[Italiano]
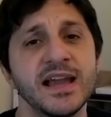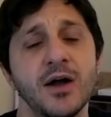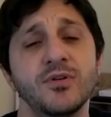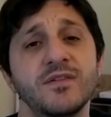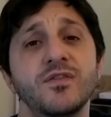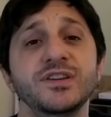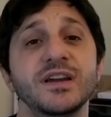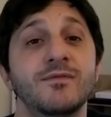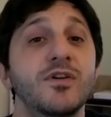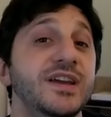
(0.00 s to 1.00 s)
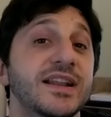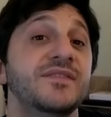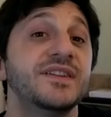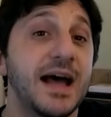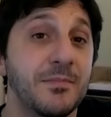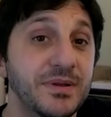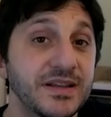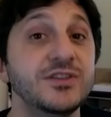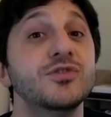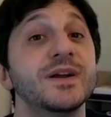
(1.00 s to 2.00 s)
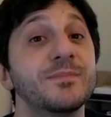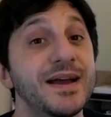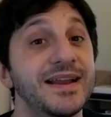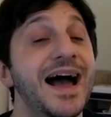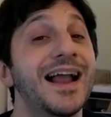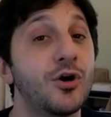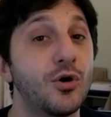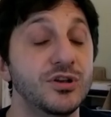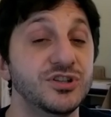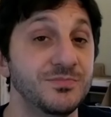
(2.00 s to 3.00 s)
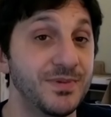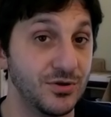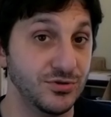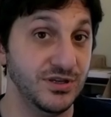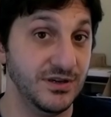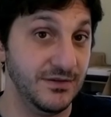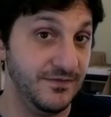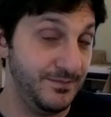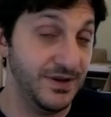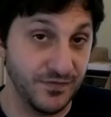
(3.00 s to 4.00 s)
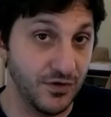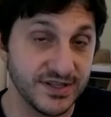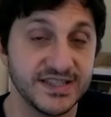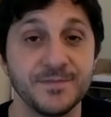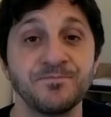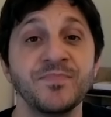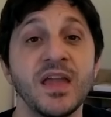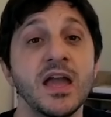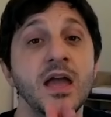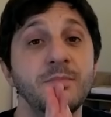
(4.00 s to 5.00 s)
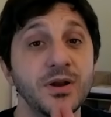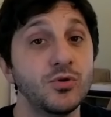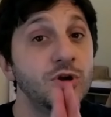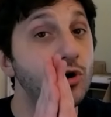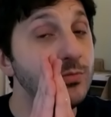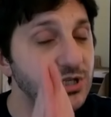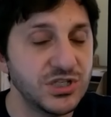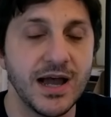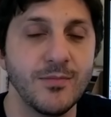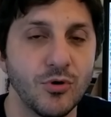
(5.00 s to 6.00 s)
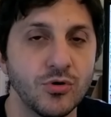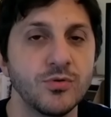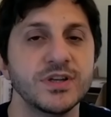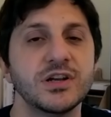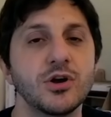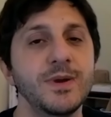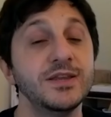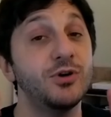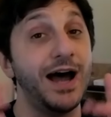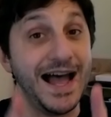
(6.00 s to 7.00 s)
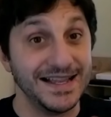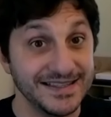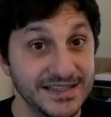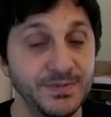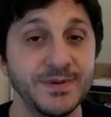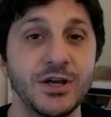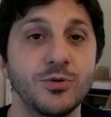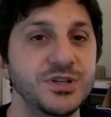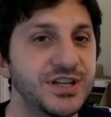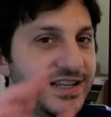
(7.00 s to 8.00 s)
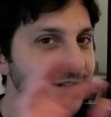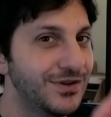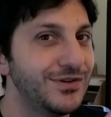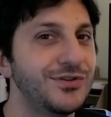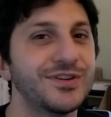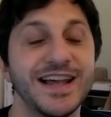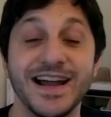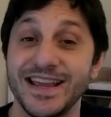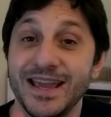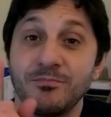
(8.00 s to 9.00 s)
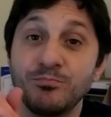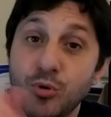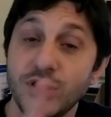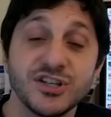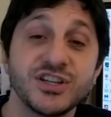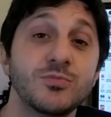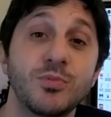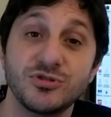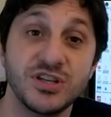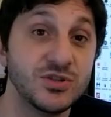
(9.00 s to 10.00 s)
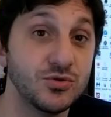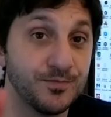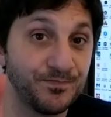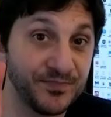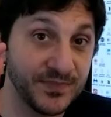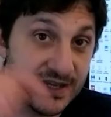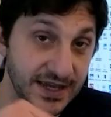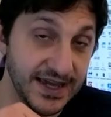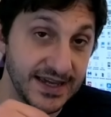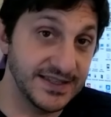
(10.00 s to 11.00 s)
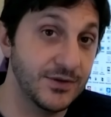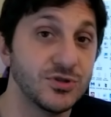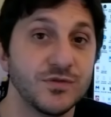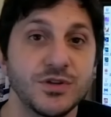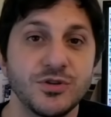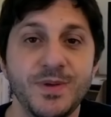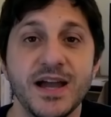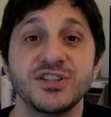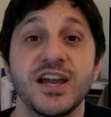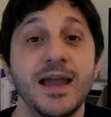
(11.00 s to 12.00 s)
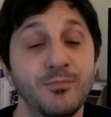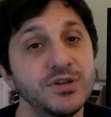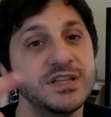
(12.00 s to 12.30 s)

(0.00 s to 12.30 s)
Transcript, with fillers: a quella voglia irrefrenabile di dover bere alcolici per, ogni, per forza. Per cui cominciamo con questo argomento, anzi prima di cominciare ti volevo ricordare che puoi lasciare un pollice in su eh, se questo video ti piace e puoi